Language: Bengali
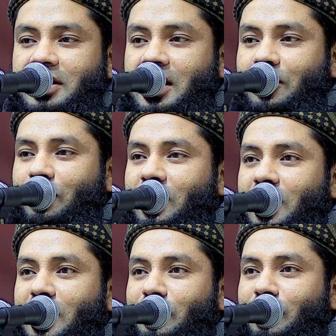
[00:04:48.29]
যারা
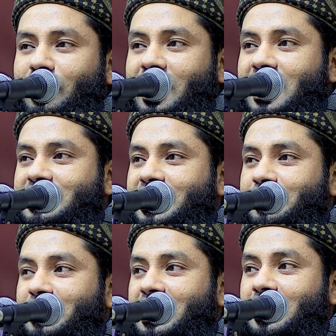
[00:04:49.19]
কল্যাণকর কাজে
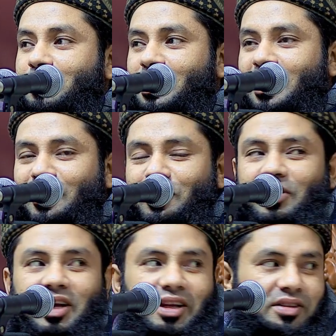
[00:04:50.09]
বাধা প্রদান
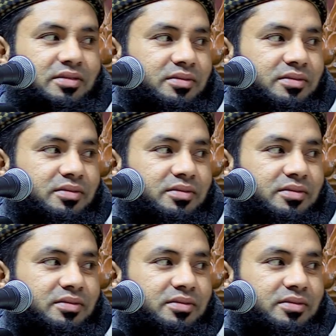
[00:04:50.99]
করে